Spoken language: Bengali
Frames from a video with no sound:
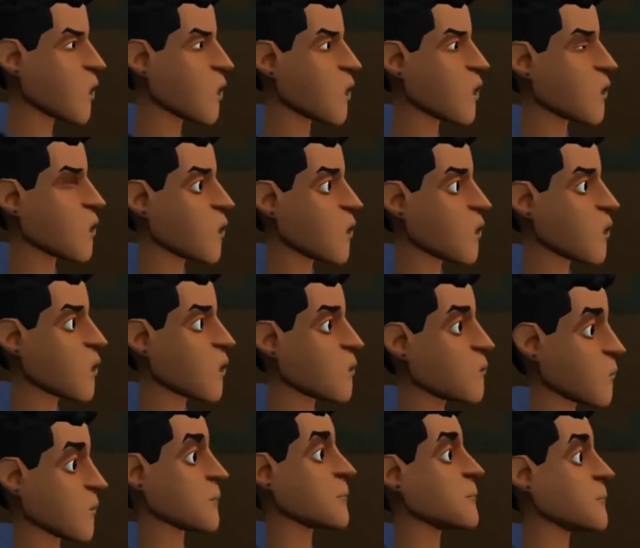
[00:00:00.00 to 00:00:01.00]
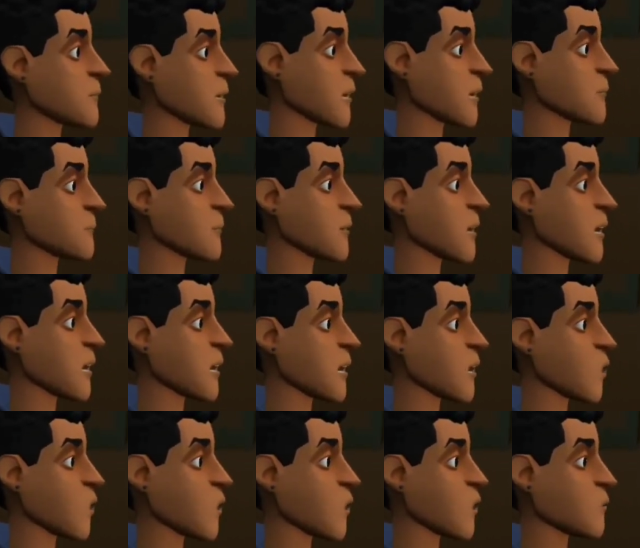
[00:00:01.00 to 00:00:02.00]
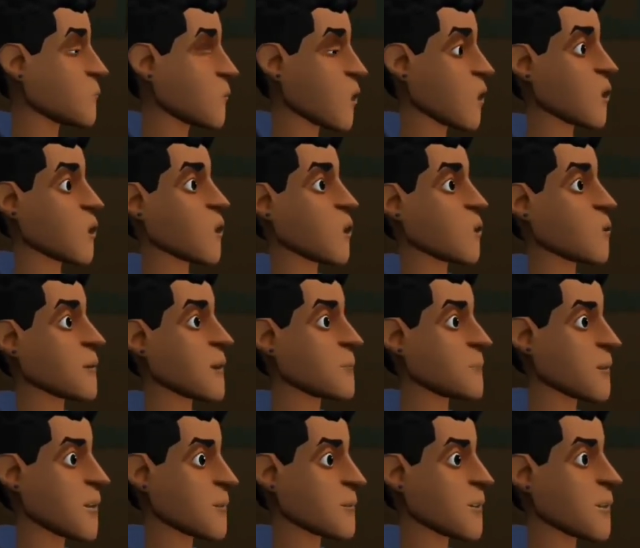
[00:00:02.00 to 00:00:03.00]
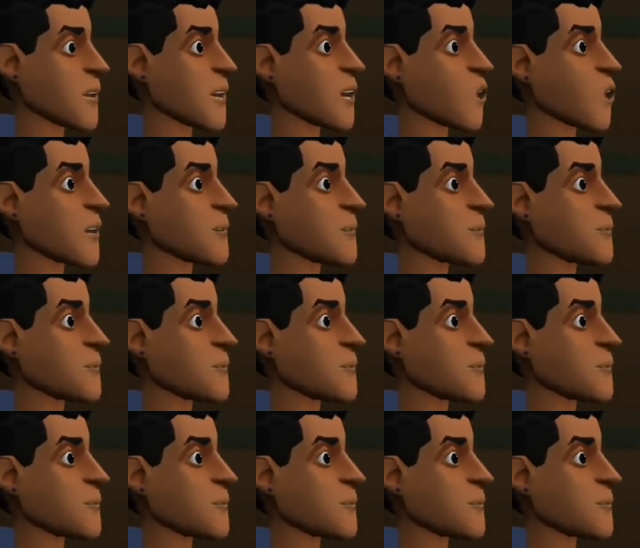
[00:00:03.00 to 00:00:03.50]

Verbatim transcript: খোঁজ পাইলাম তাইলে মনে করেন কফি হাউজের চাকরি বাদ